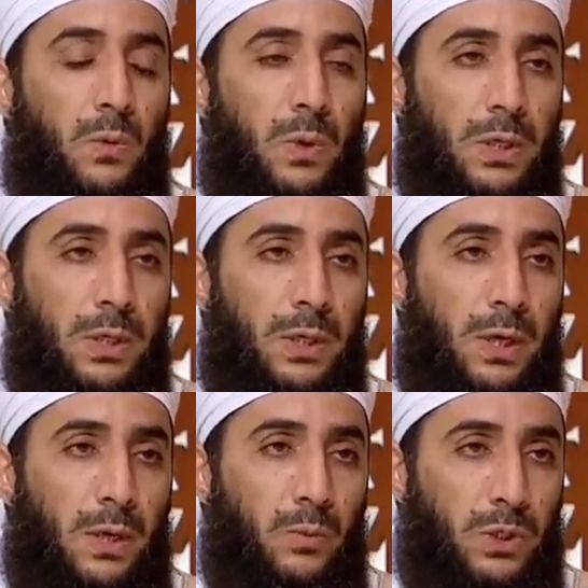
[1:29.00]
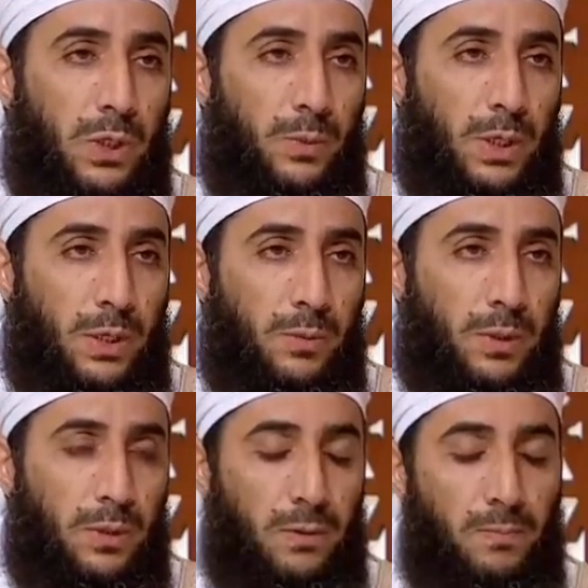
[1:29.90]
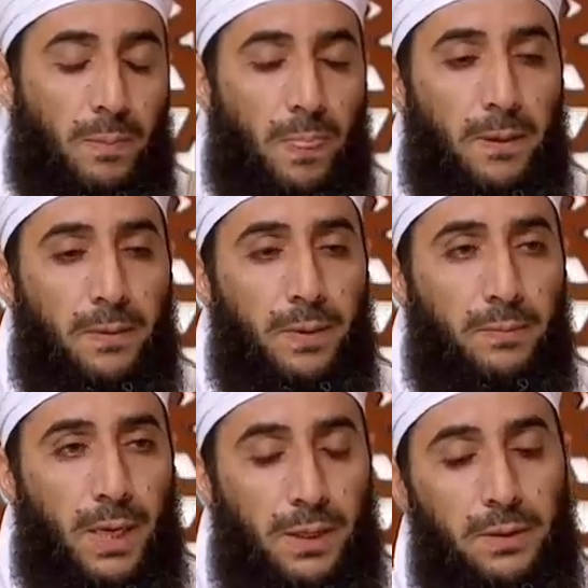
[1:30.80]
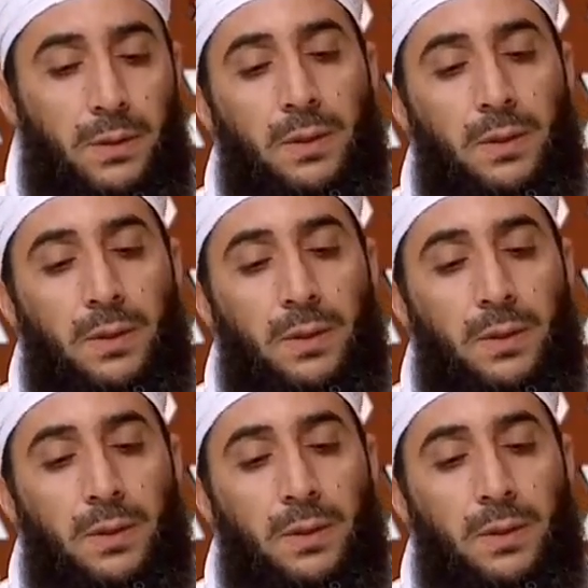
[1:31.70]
وللمسلمين من من بعد